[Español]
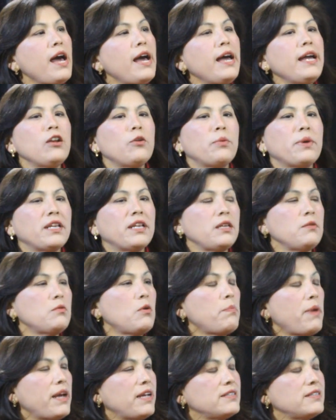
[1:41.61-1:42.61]
a el
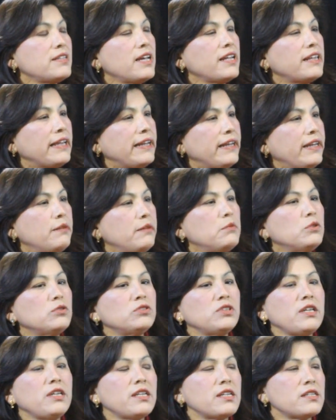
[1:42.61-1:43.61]
objetivo país que
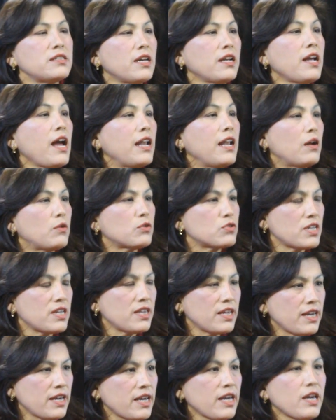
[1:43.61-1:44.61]
tenemos de ingresar a la
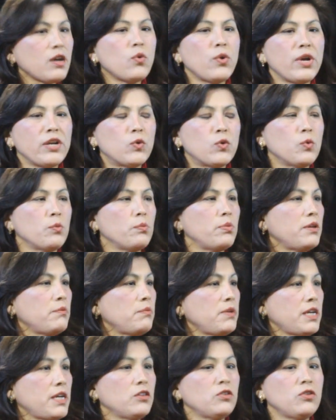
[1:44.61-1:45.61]
OCDE o el
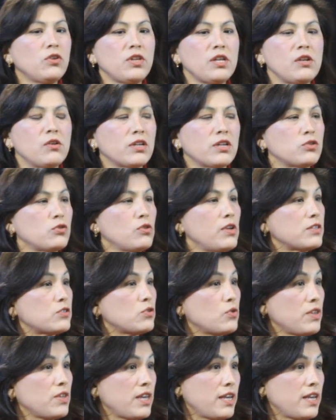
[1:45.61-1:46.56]
cumplimiento de lo que son las